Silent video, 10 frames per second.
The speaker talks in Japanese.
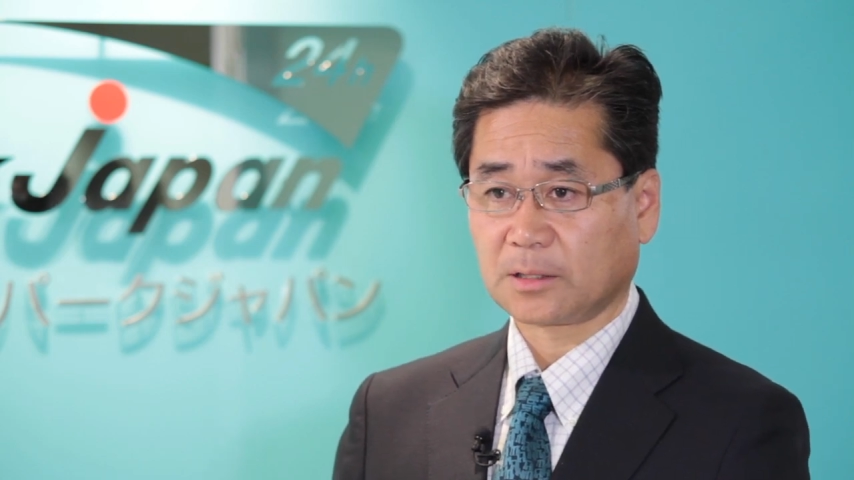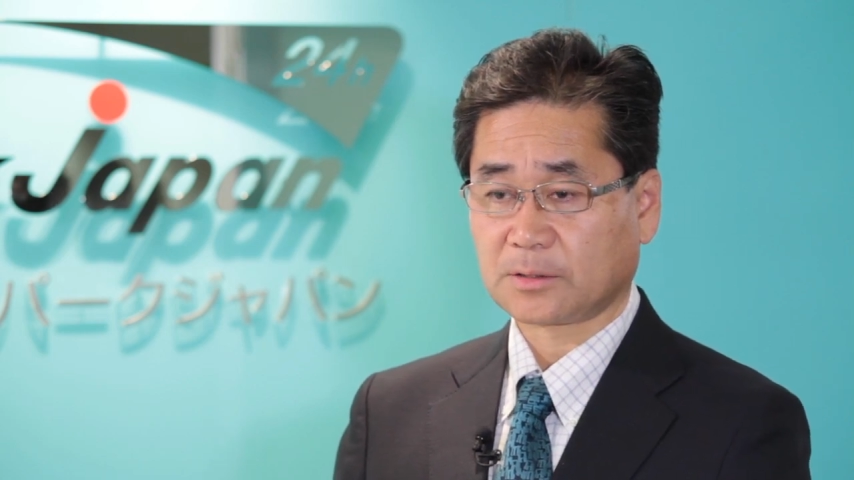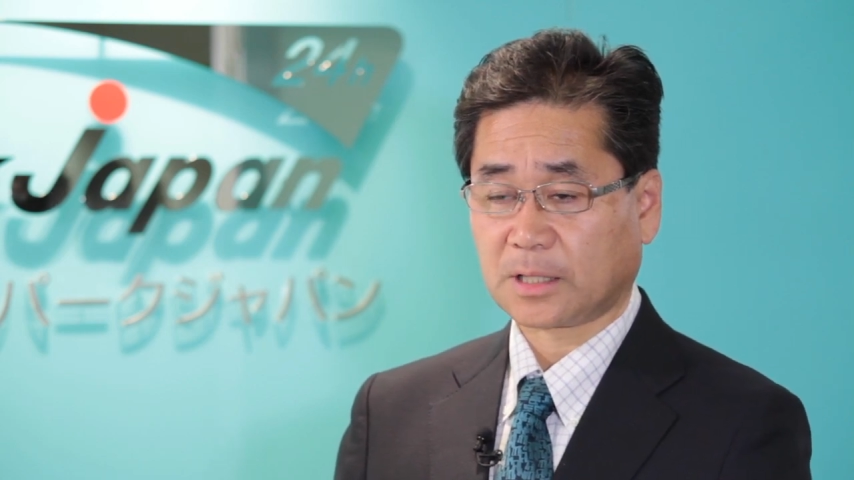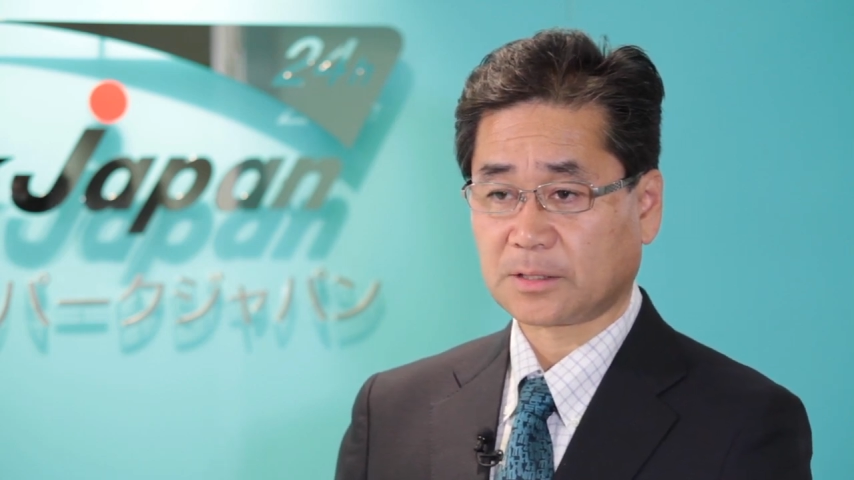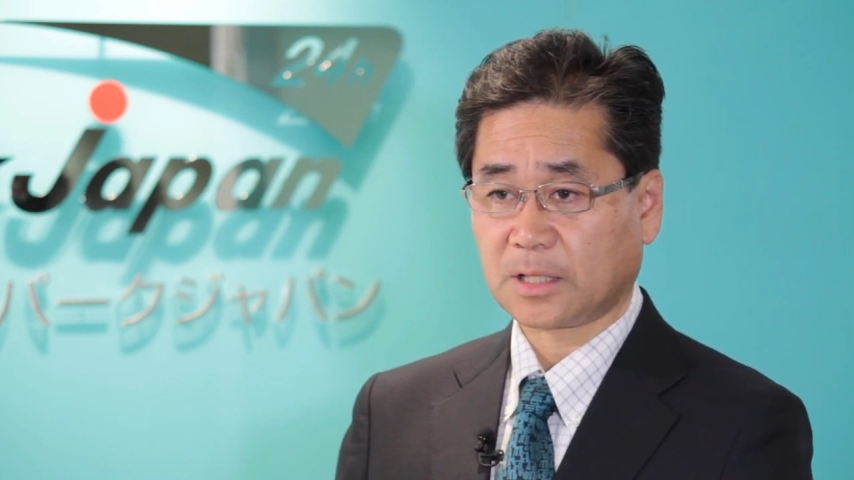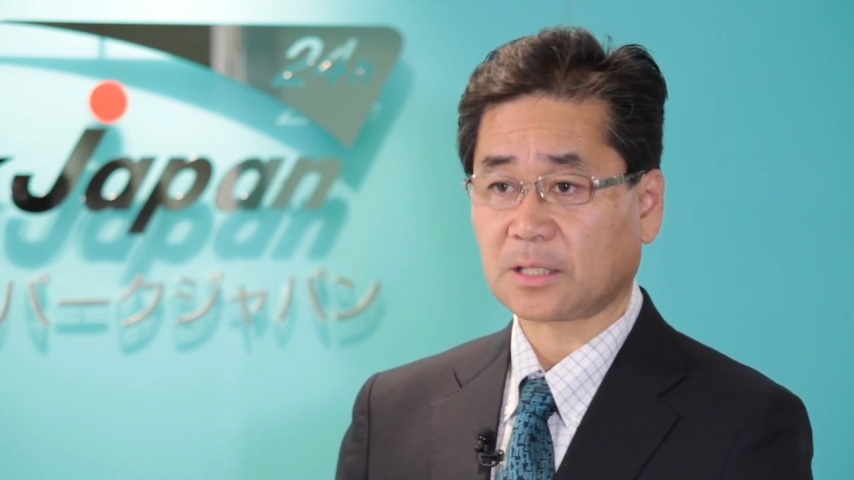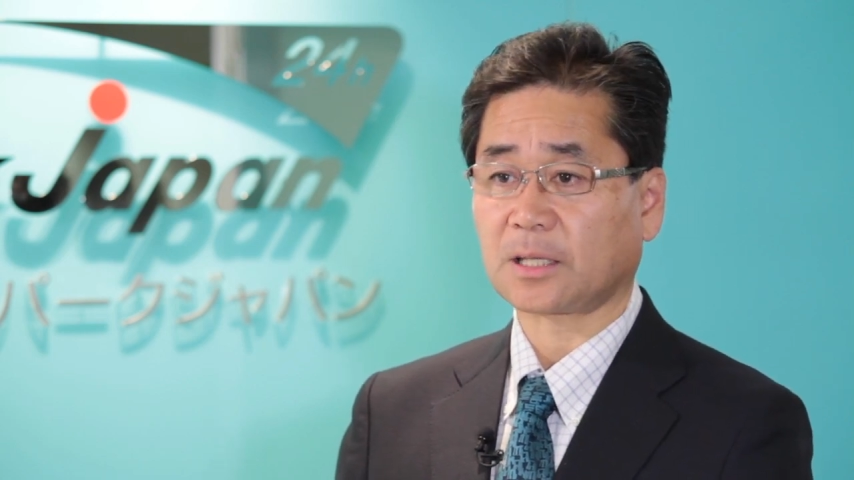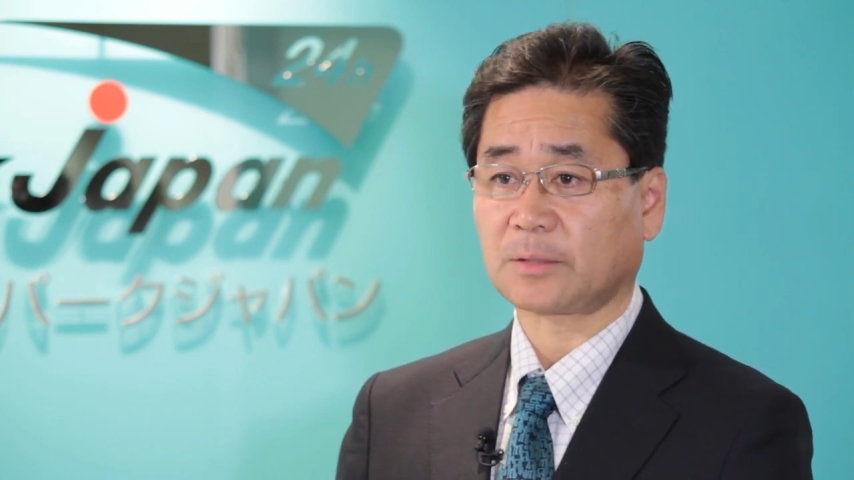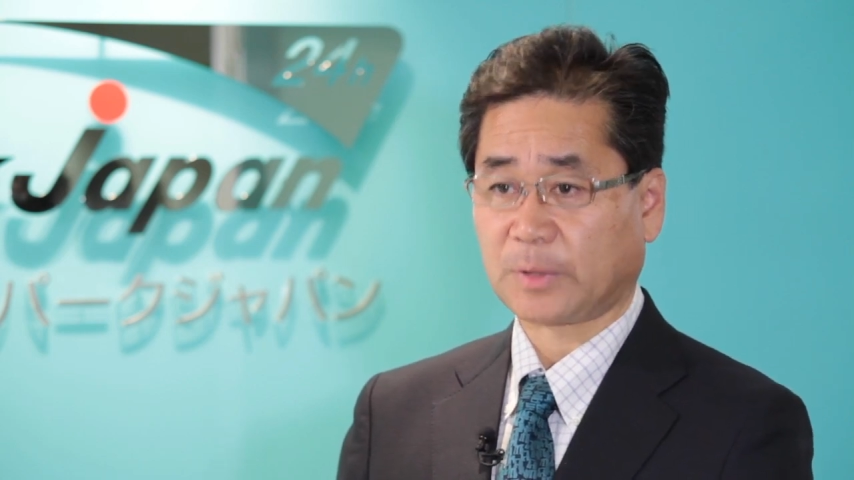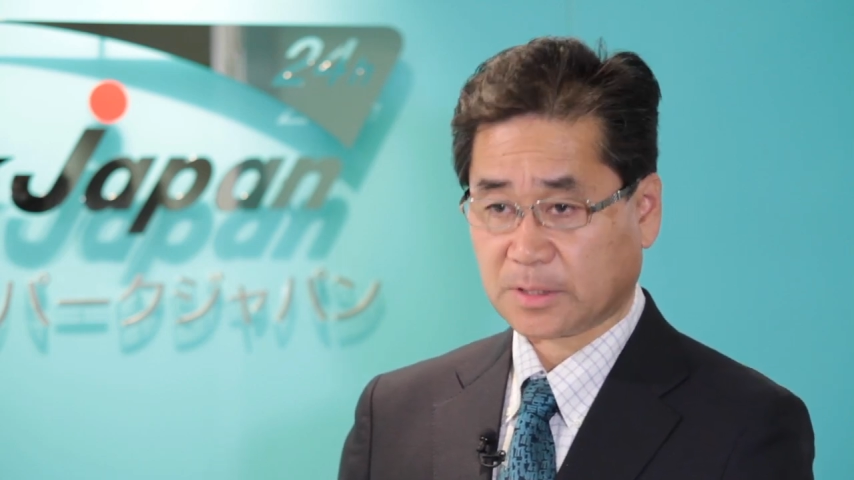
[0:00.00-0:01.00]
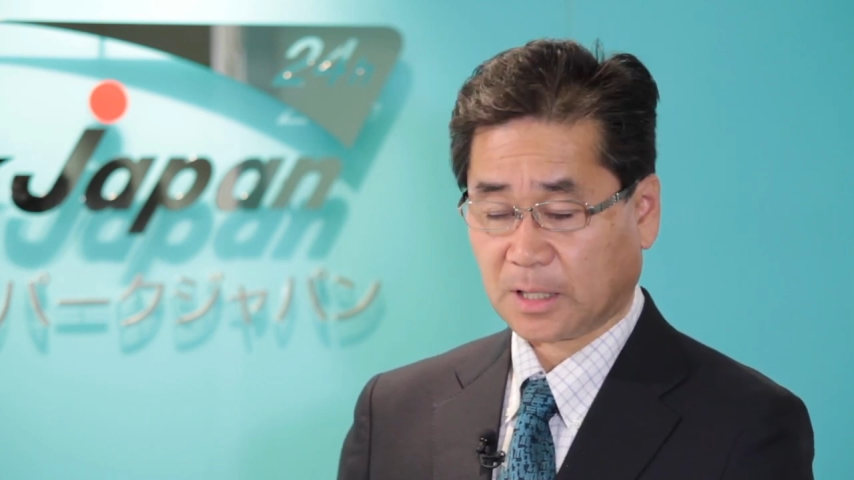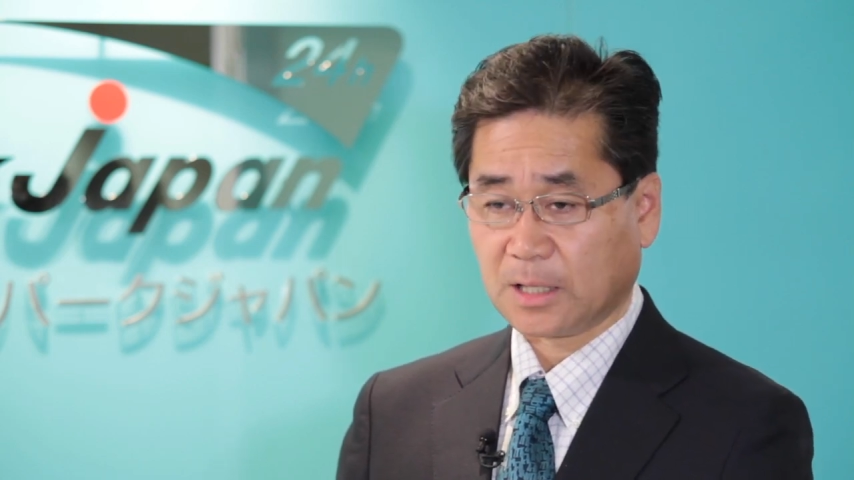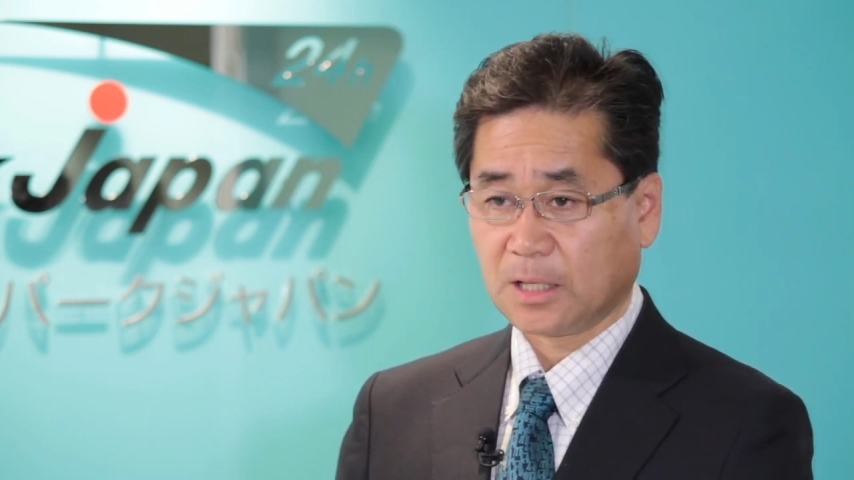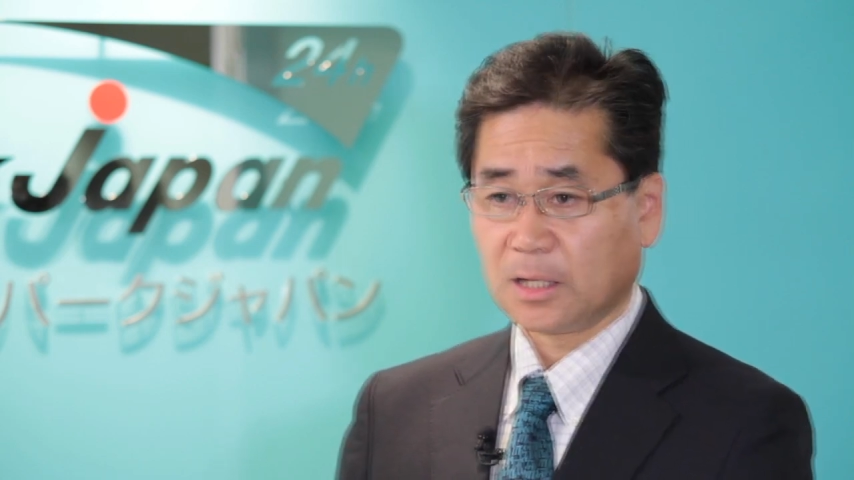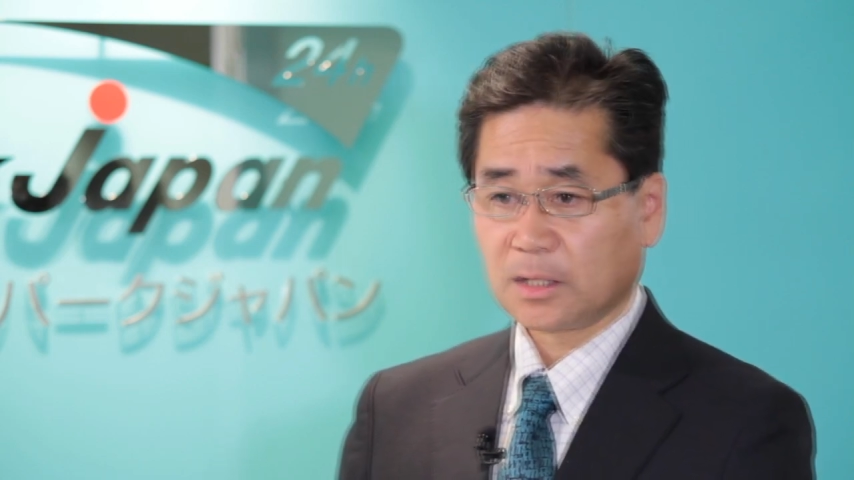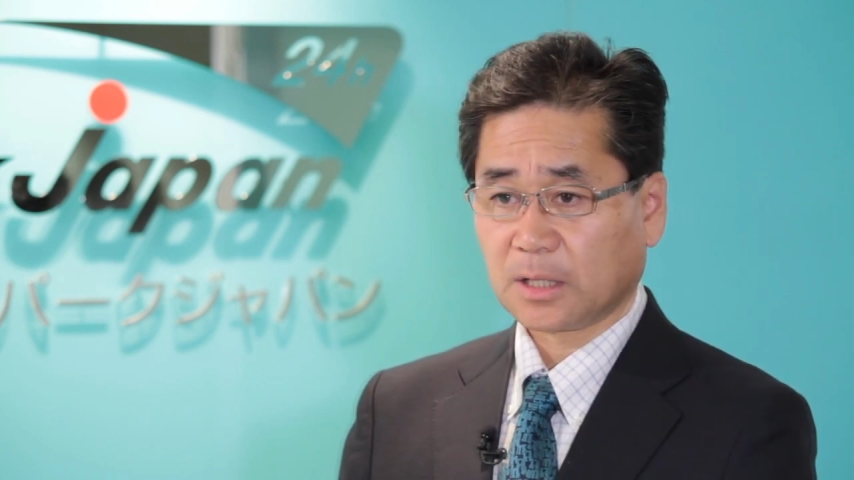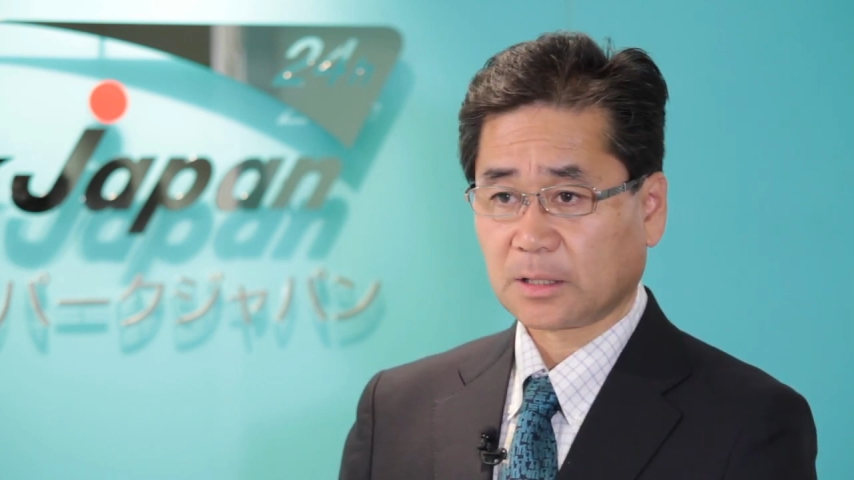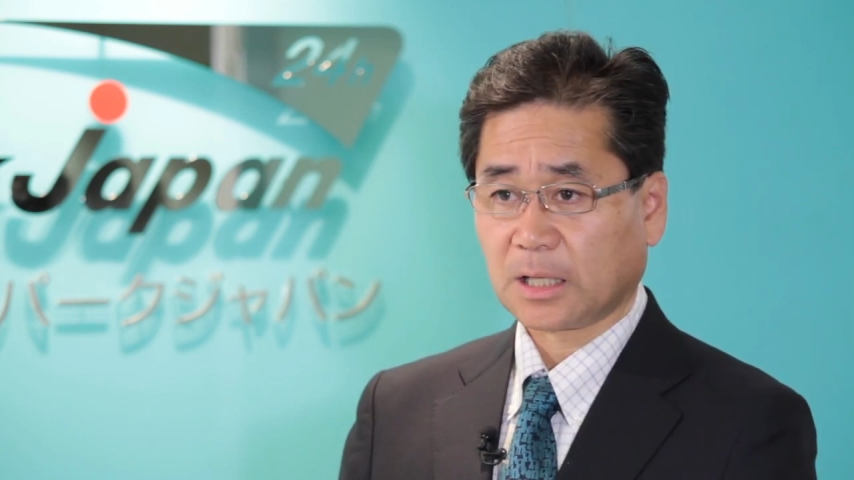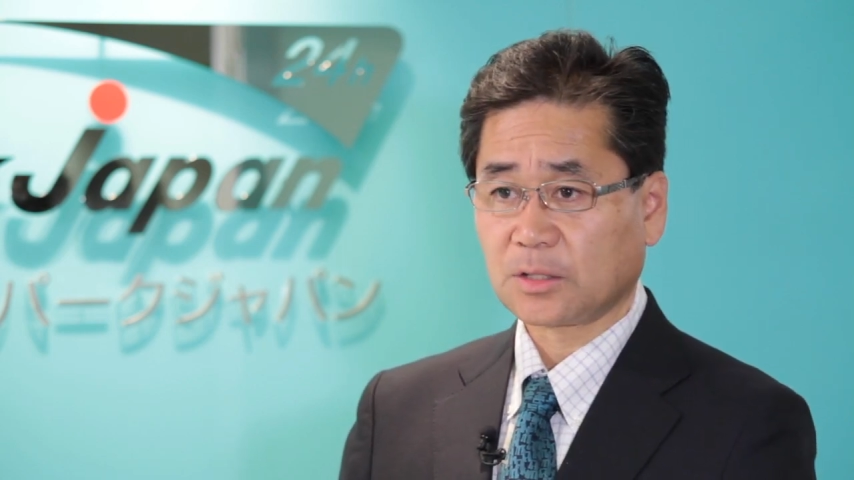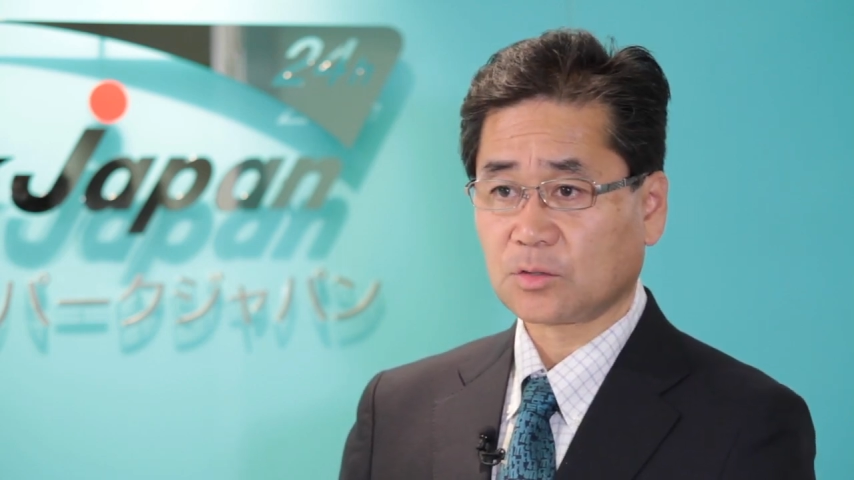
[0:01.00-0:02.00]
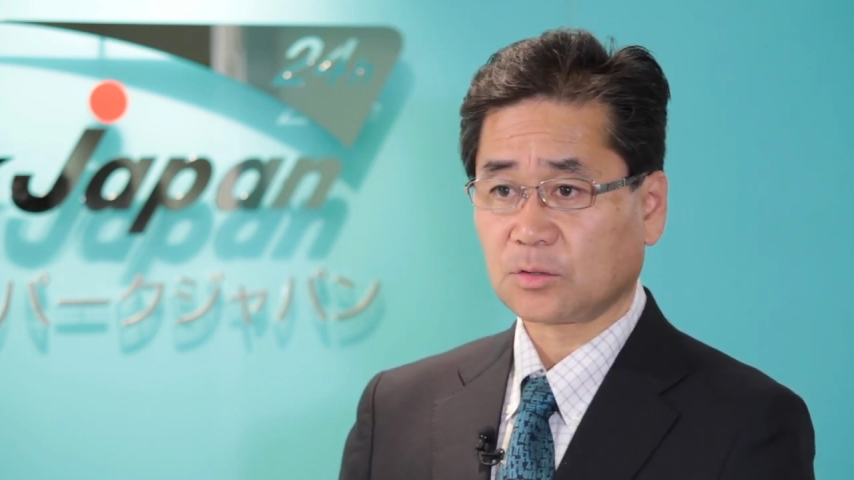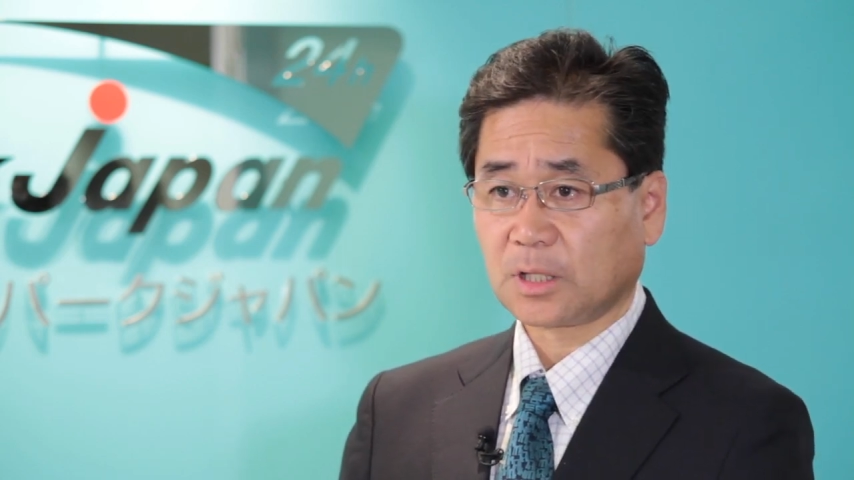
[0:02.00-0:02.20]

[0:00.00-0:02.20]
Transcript: させていただきました単純